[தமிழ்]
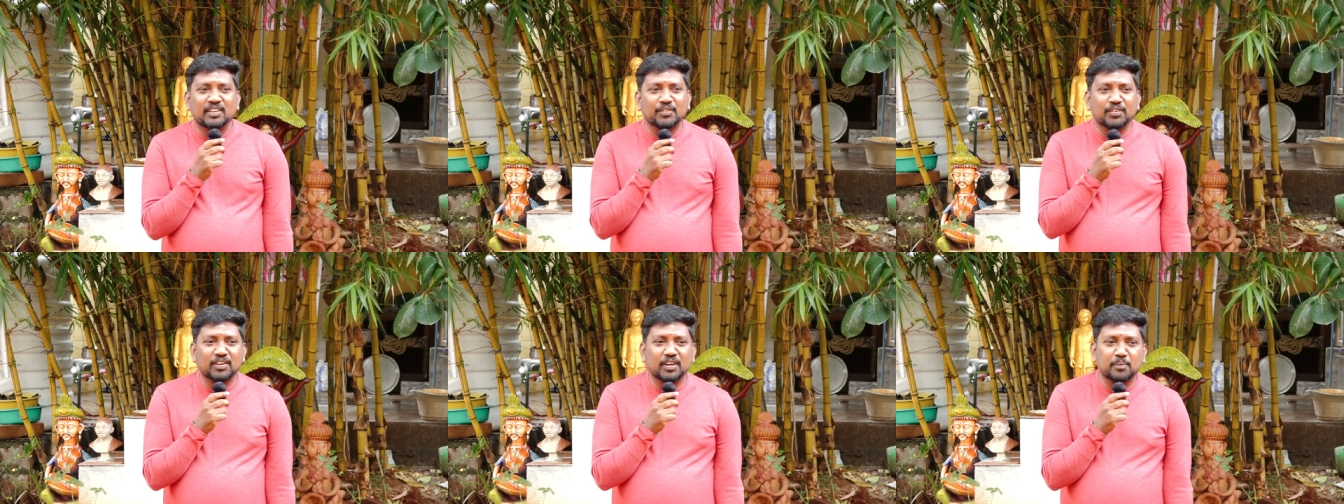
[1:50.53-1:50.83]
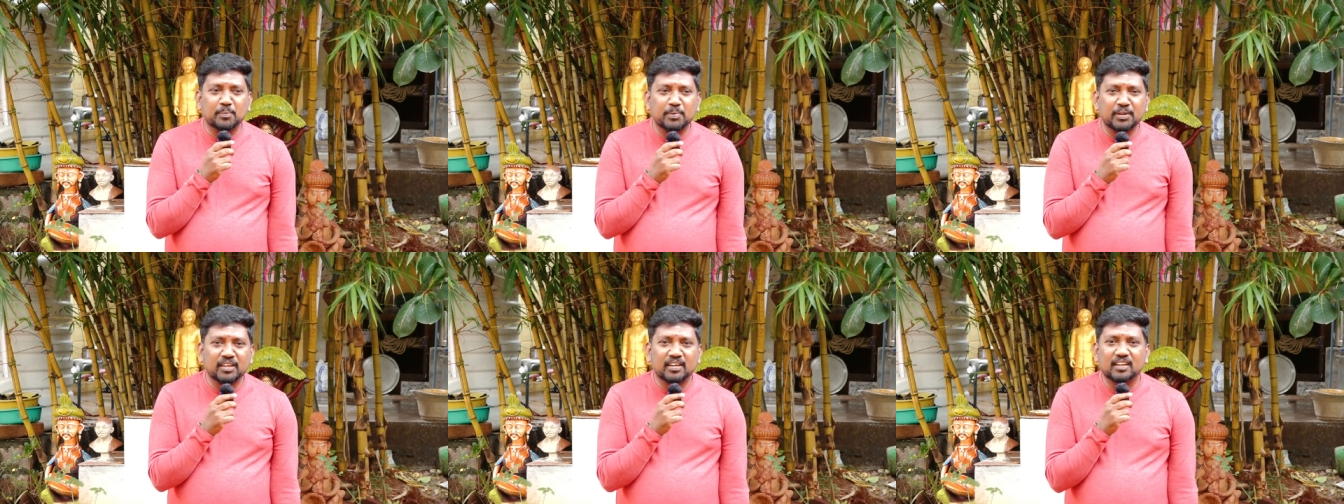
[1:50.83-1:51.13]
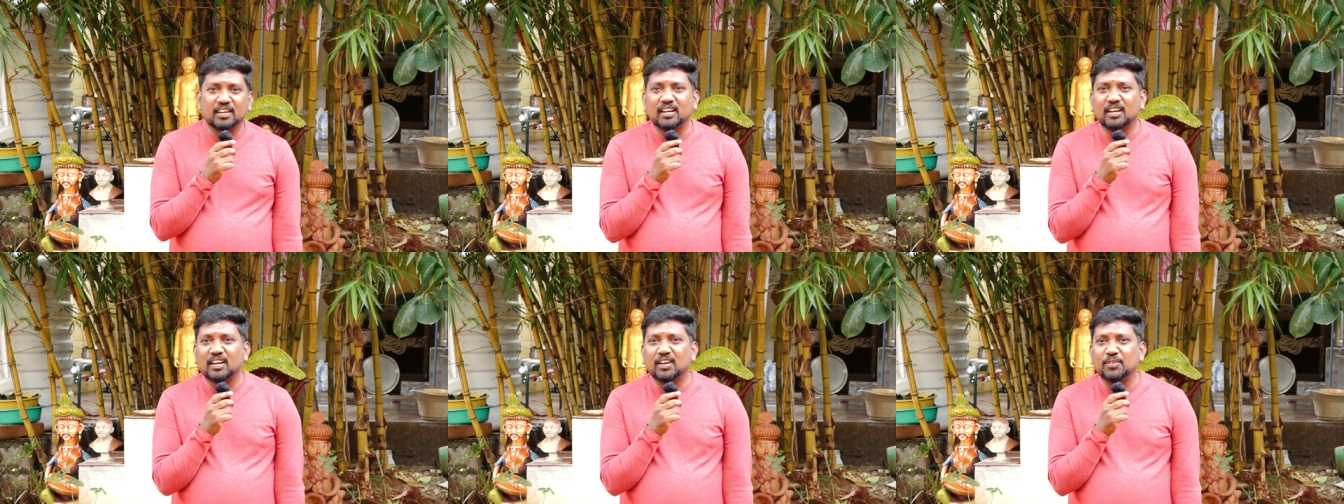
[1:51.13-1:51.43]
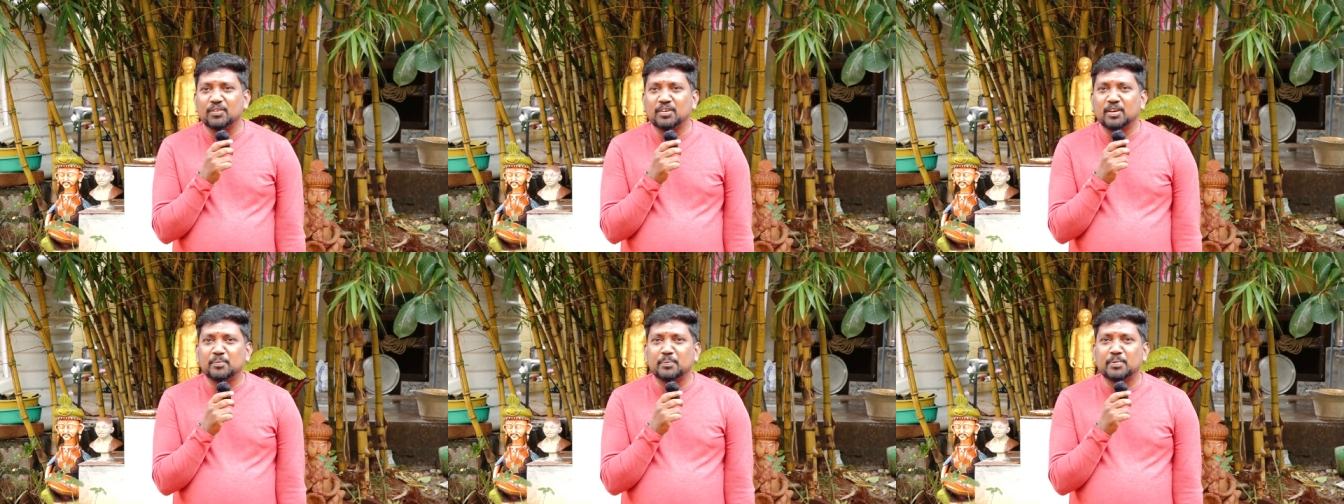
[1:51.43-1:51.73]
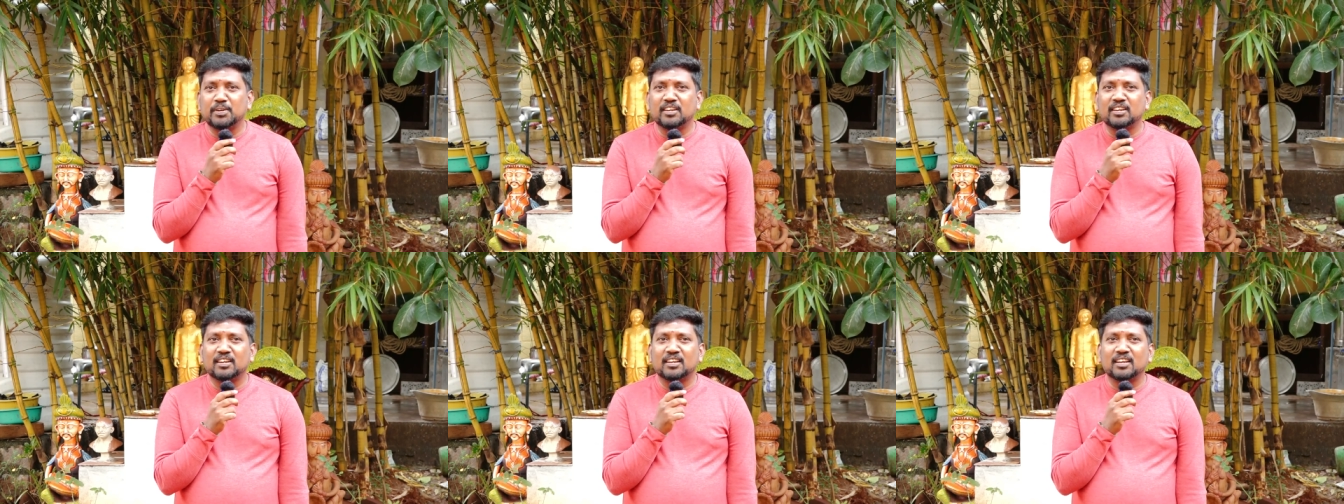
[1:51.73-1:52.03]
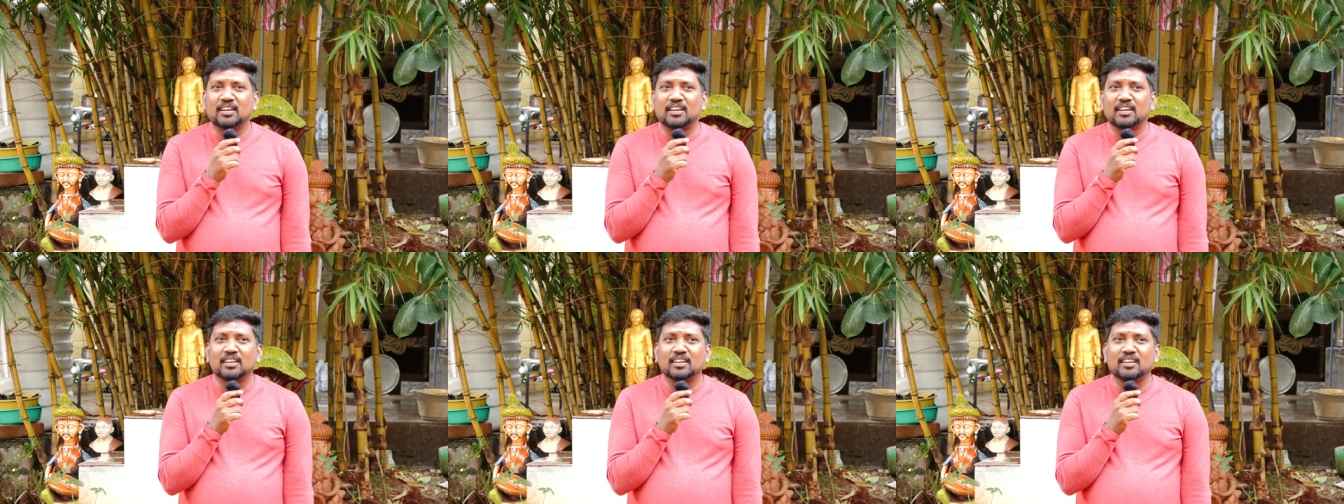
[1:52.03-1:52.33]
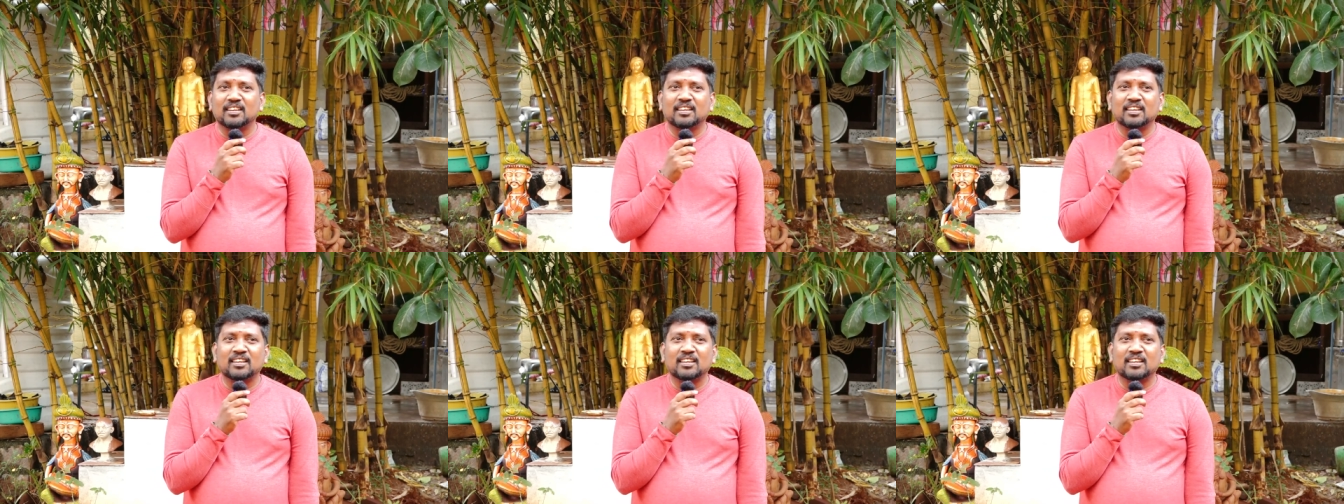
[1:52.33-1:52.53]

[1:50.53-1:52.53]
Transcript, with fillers: இவங்க அப்படி இருக்காங்க அவங்க அப்படி இருக்காங்க